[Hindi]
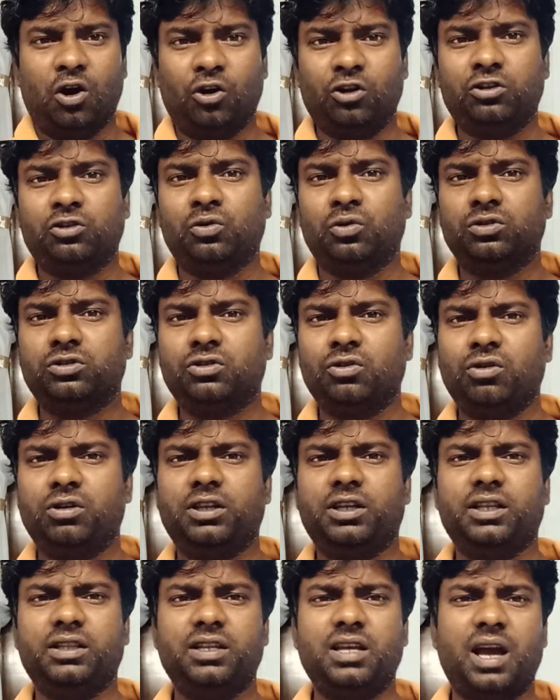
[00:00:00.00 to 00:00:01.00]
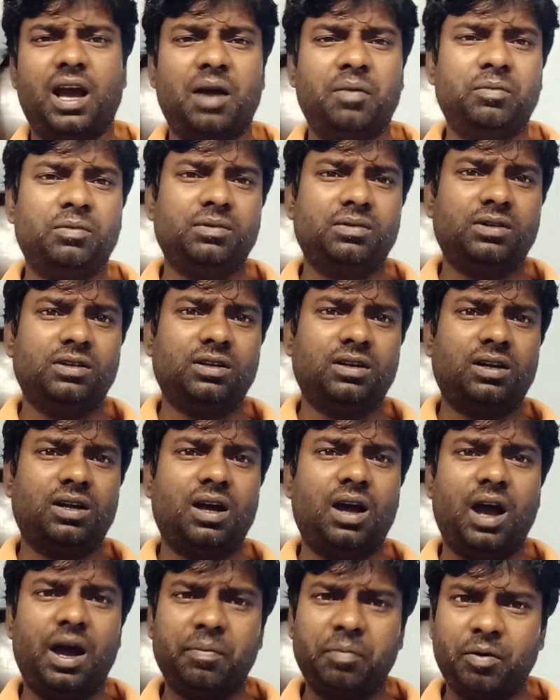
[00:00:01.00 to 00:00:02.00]
और दोस्तों यदि हम
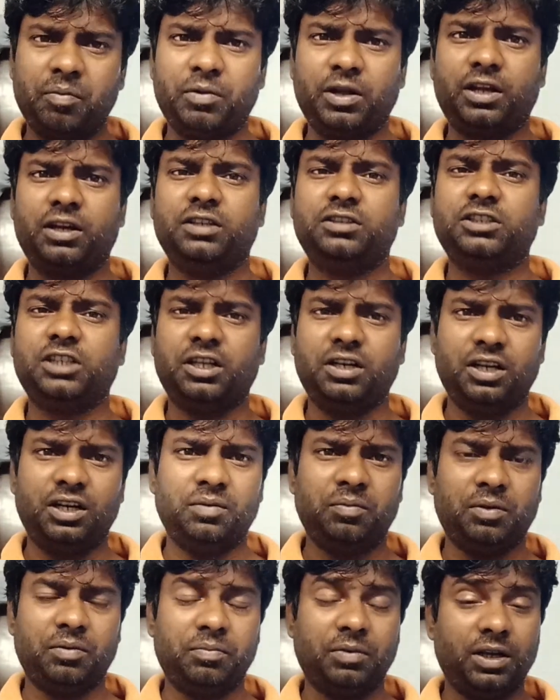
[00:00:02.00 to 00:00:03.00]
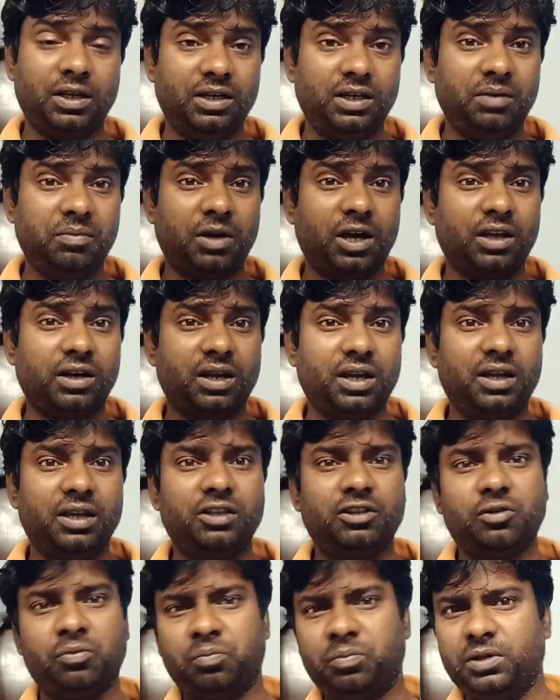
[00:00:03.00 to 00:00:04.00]
आप हमारे चैनल पे पहली बार आए
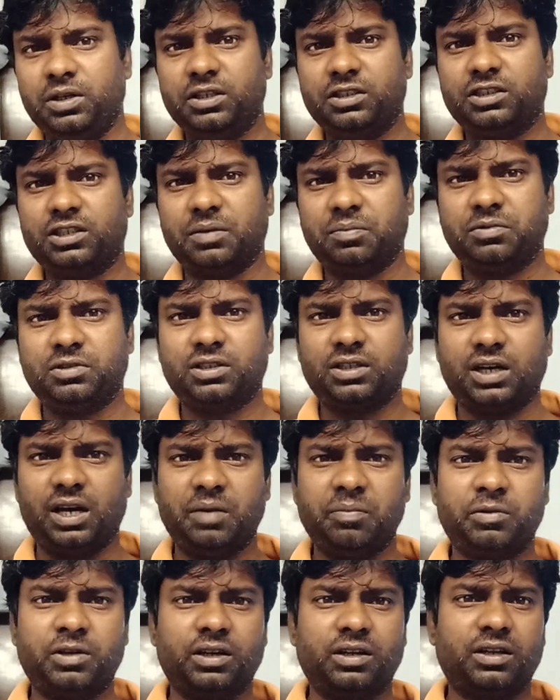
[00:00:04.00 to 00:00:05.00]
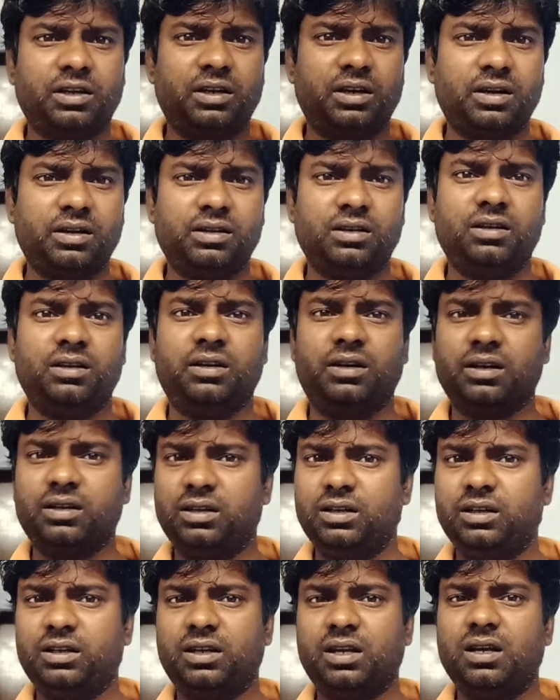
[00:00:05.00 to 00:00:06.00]
हैं तो प्लीज़ सब्सक्राइब करके रख
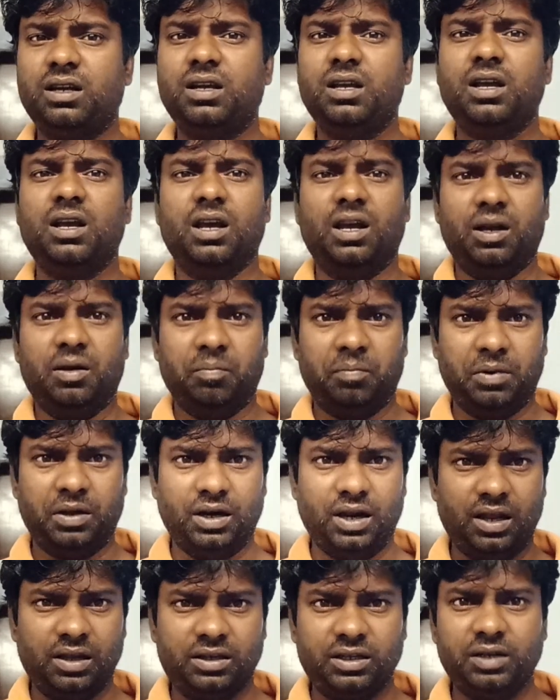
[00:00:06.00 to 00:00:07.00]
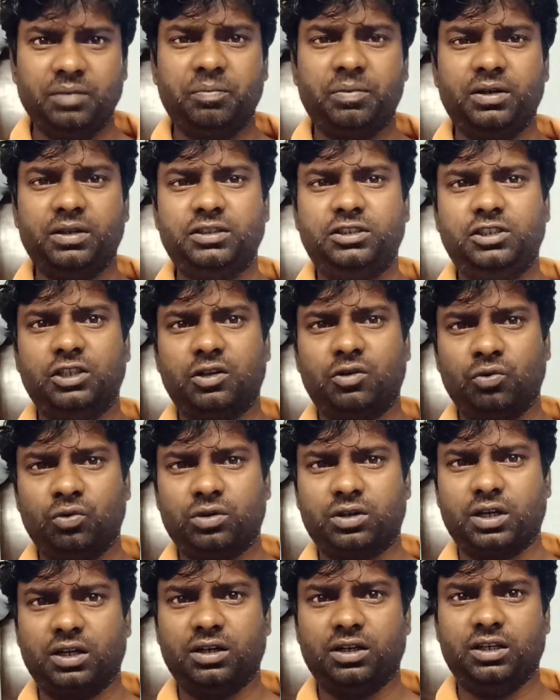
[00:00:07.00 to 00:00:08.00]
लेना बेल आइकन प्रेस
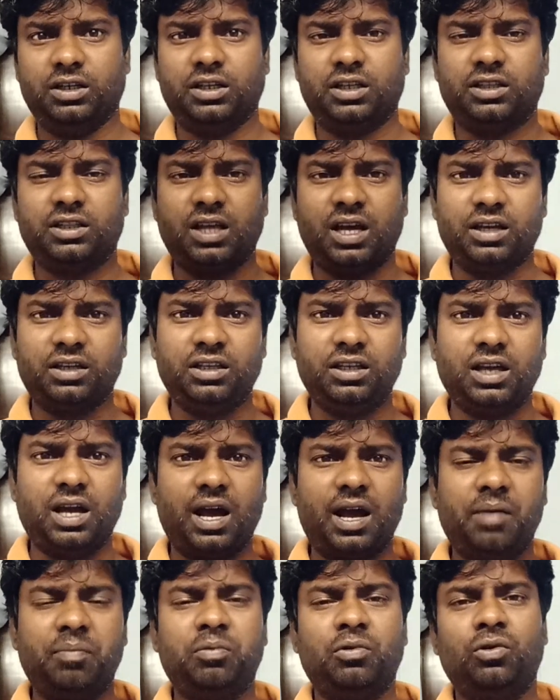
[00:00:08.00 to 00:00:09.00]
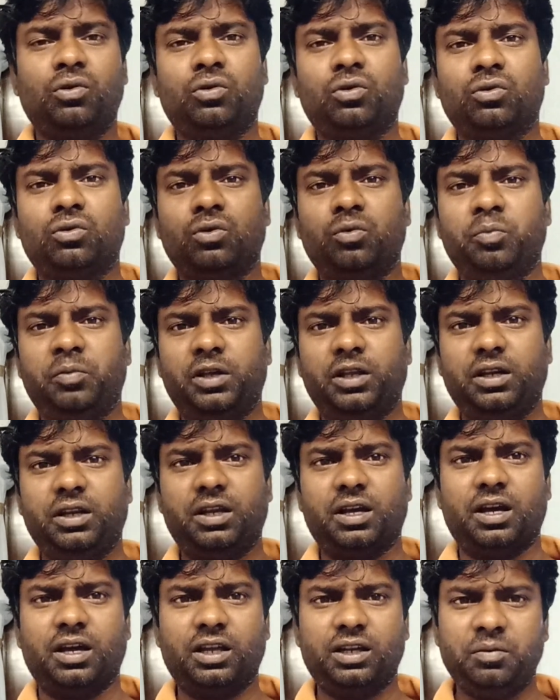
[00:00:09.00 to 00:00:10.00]
जरूर कर लेना ताकि आप लोगों को
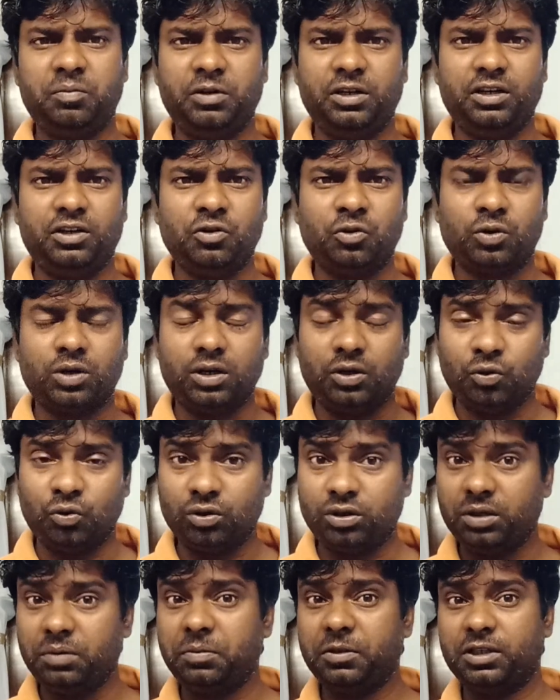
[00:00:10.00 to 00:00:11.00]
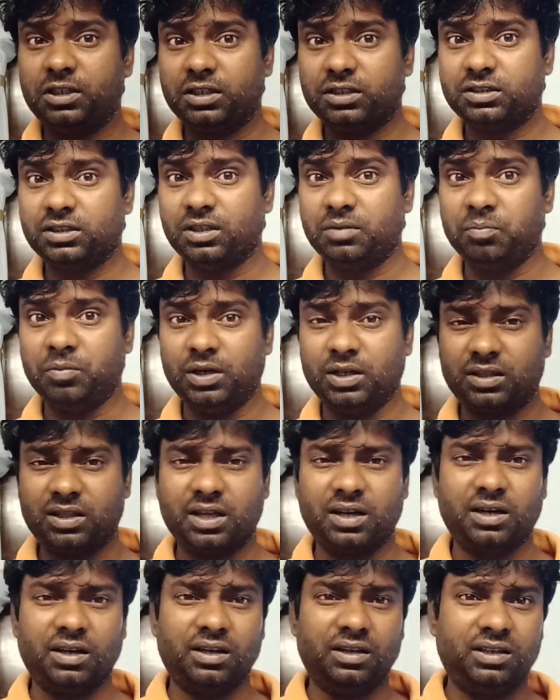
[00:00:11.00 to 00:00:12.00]
मेरी हर वीडियो का नोटिफिकेशन
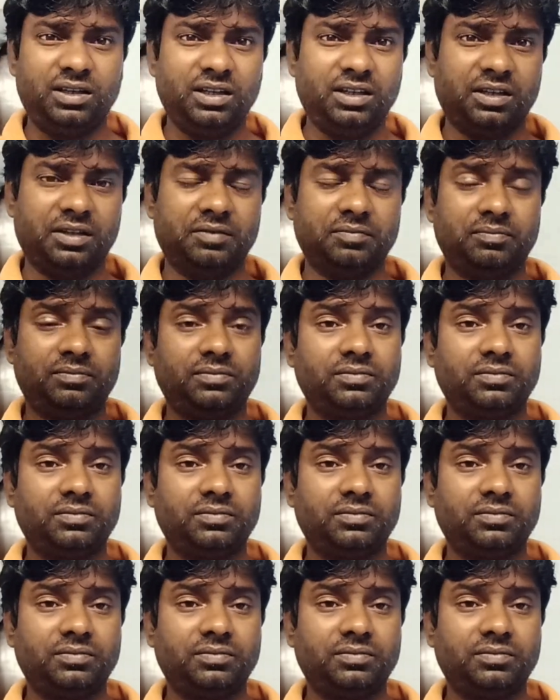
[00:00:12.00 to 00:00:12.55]
मिलता रहे ठीक है